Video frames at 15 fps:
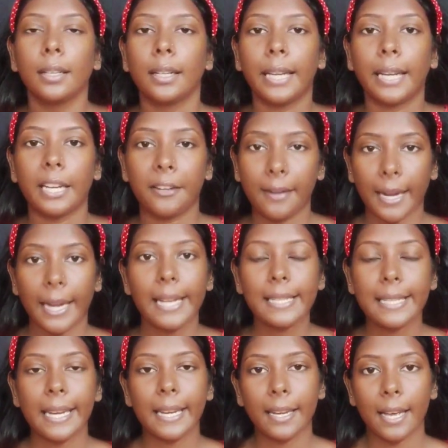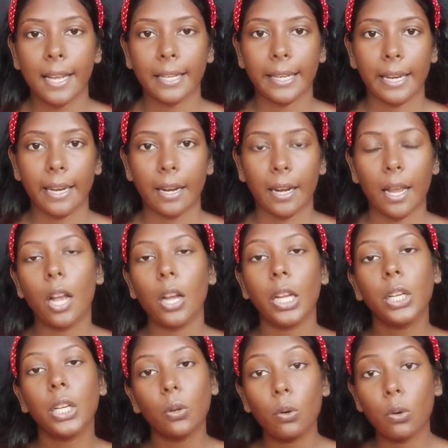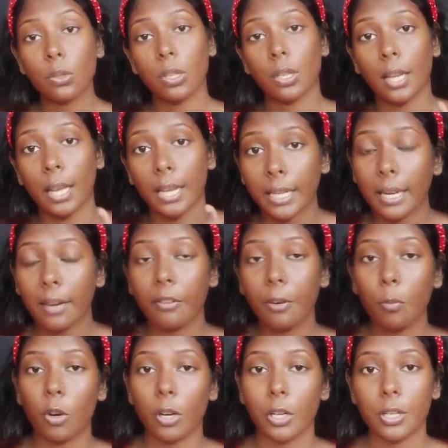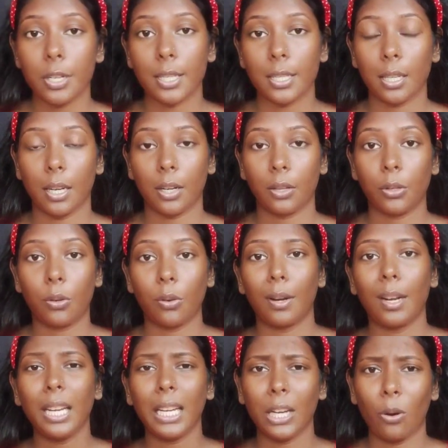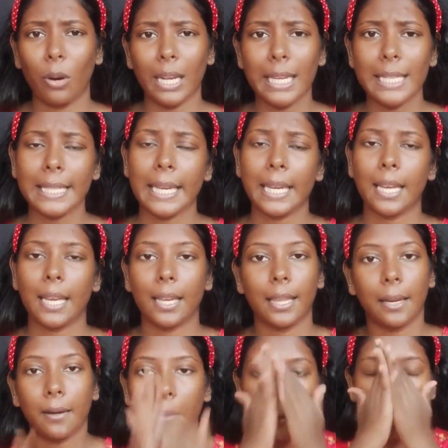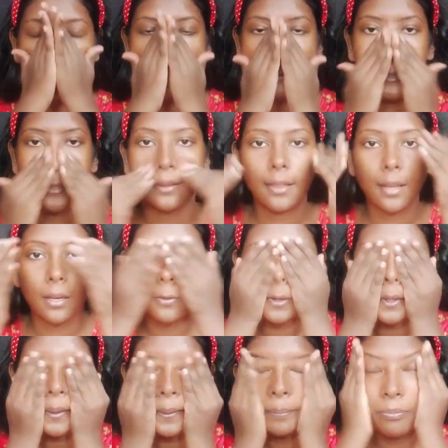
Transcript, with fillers: நீங்கள் ட்ரை ஸ்கின்னாக இருக்கீங்கன்னா இன்னும் கொஞ்சம் நிறையாவே மாய்ஸ்சரைசர் எடுத்துக்கோங்க நீங்கள் ஆயிலி ஸ்கின்னாக இருந்தீங்கன்னா கொஞ்சம் எடுத்தால் கூட